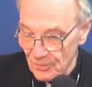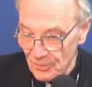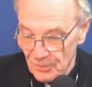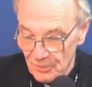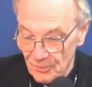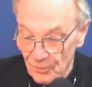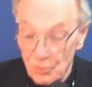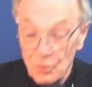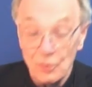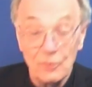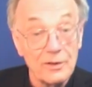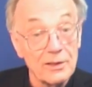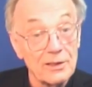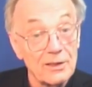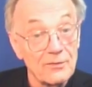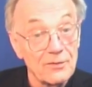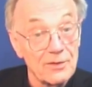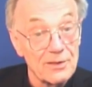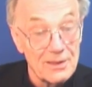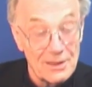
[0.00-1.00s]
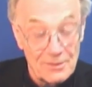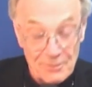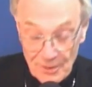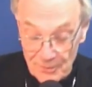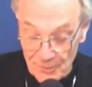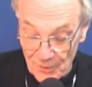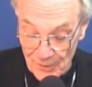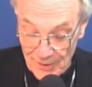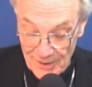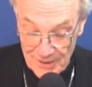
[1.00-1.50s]
vous trouverez
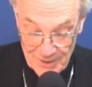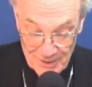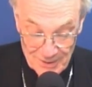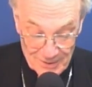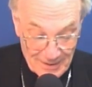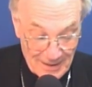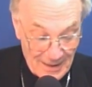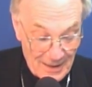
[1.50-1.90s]
difficilement mieux ailleurs.